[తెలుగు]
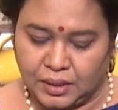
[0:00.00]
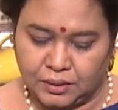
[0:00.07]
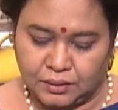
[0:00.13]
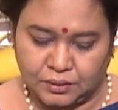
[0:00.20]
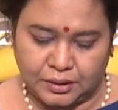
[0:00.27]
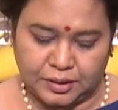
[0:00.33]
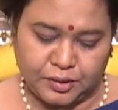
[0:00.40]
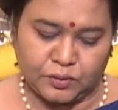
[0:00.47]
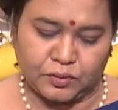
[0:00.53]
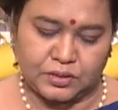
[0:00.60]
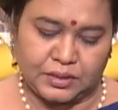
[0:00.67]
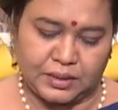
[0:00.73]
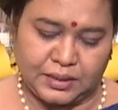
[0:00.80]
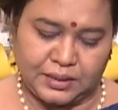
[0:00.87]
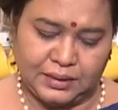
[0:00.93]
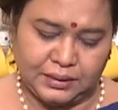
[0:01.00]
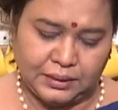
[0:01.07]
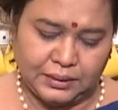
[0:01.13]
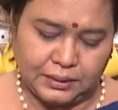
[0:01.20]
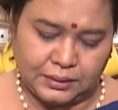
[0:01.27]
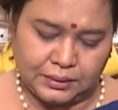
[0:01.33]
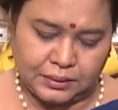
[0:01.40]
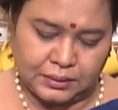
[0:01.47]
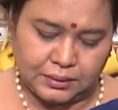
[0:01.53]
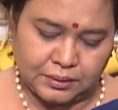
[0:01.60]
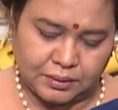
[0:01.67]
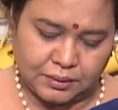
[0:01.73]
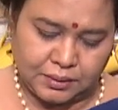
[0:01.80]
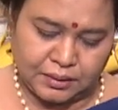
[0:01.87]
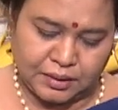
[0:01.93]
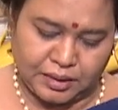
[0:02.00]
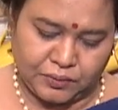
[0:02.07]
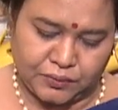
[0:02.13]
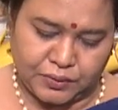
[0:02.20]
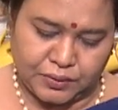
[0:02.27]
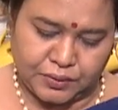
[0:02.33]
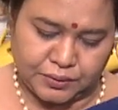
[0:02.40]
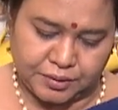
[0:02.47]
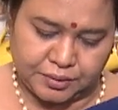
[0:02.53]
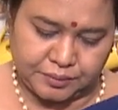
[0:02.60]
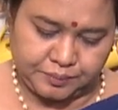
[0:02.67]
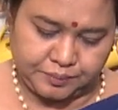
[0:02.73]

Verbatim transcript: నాలుగు ఐదు రోజులన్నా నిలవ ఉంటుంది